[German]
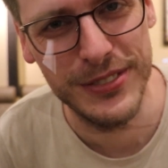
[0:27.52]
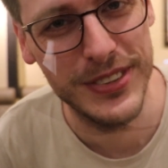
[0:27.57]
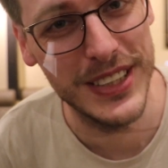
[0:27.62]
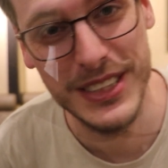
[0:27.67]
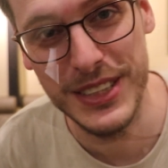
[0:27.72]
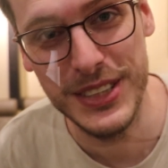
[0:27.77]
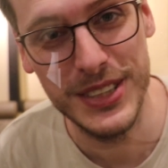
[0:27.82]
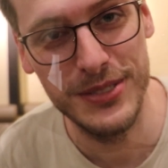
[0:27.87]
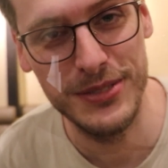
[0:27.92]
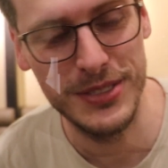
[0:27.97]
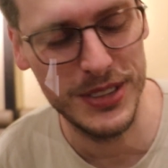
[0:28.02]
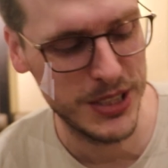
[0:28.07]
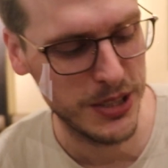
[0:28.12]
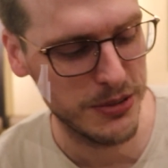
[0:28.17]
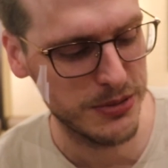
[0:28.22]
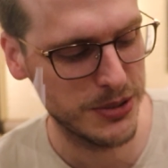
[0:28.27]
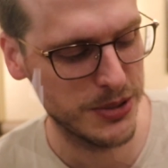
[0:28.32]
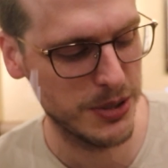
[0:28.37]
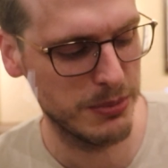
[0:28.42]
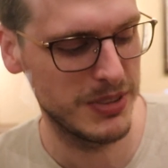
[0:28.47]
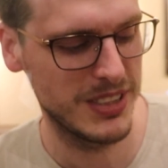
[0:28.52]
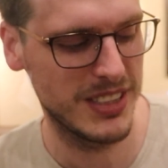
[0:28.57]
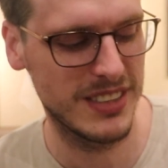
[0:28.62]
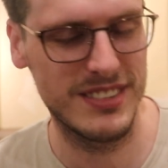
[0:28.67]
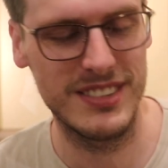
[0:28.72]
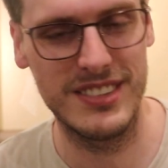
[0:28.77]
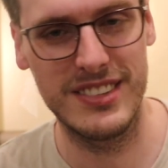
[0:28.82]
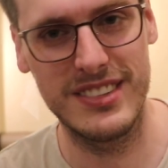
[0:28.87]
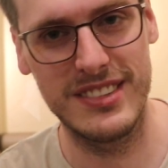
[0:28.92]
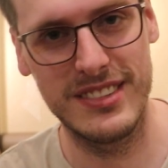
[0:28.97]
ich weiß nicht, wie ich darauf gekommen bin, dass
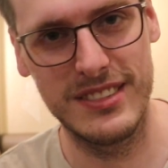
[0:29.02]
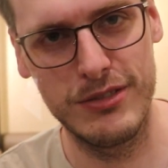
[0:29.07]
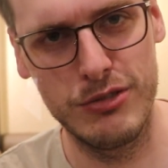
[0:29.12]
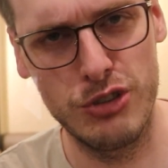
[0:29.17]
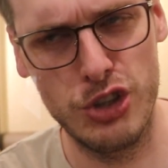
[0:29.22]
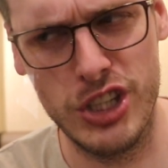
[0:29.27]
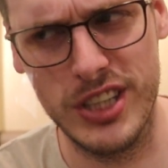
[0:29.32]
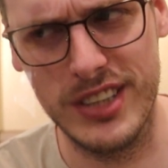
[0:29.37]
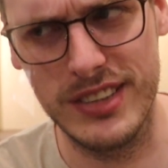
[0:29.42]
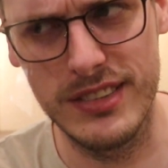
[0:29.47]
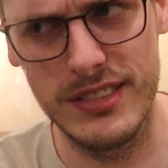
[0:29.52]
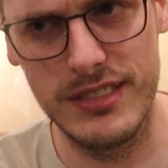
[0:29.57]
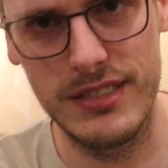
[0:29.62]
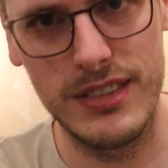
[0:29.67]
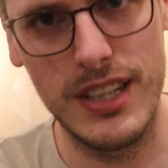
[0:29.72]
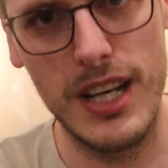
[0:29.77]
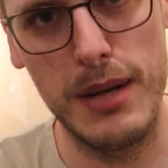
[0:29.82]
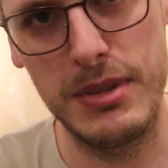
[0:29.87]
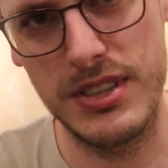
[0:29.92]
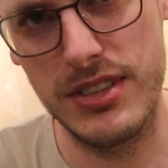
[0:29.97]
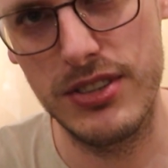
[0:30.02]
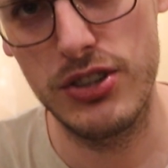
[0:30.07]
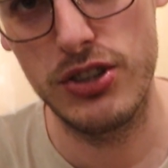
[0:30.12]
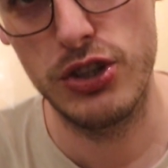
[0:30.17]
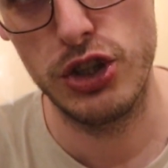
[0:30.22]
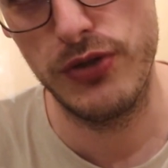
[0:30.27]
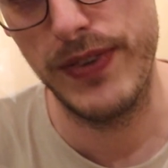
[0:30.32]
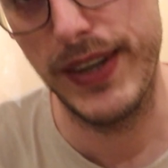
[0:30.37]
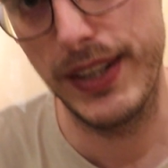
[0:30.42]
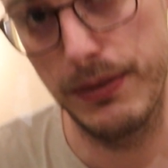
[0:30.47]
es Chicken ist. Aber es
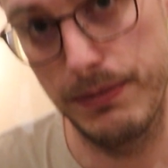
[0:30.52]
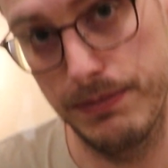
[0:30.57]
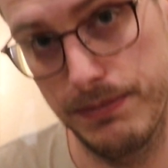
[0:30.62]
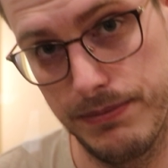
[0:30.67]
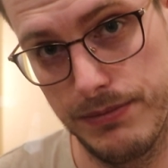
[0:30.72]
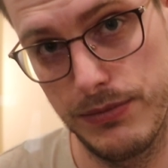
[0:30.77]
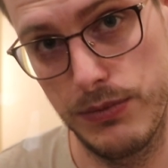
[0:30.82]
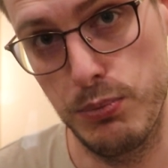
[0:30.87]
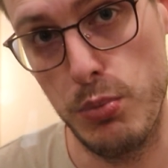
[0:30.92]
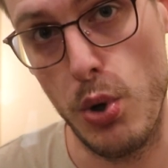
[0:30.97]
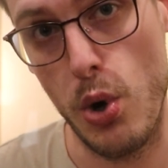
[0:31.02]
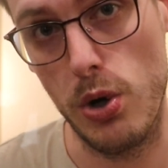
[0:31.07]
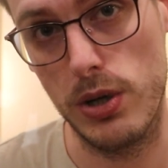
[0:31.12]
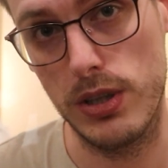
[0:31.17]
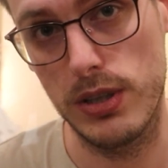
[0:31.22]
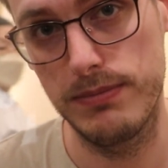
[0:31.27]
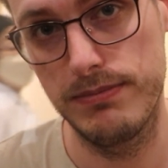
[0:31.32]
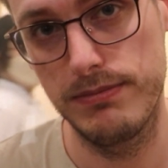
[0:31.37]
ist Schwein. Pork.